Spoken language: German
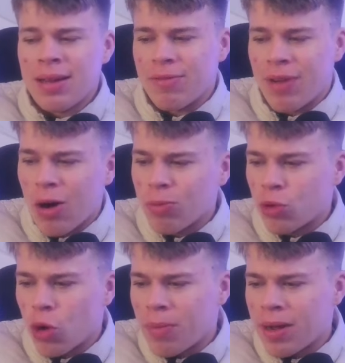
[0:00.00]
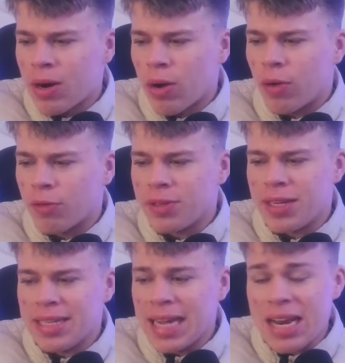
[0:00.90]
Warum kommt man auf
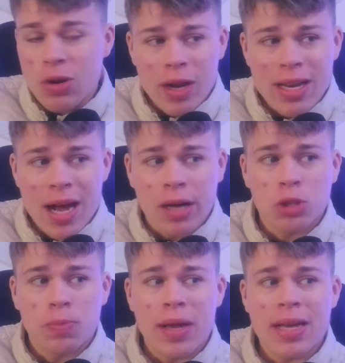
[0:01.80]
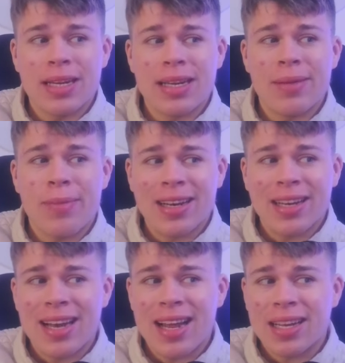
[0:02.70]
die Idee, neun Jahre später in einem
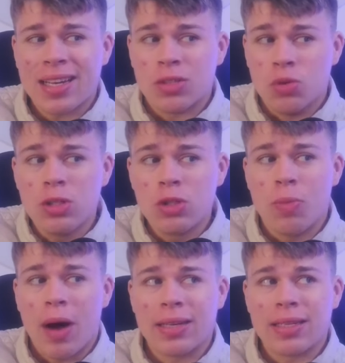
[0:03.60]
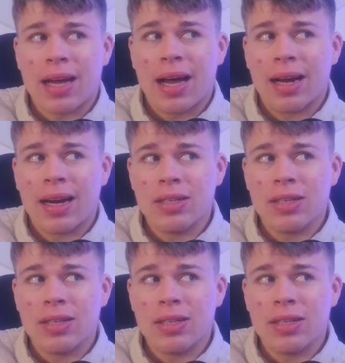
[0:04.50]
anderen Land Asyl zu beantragen?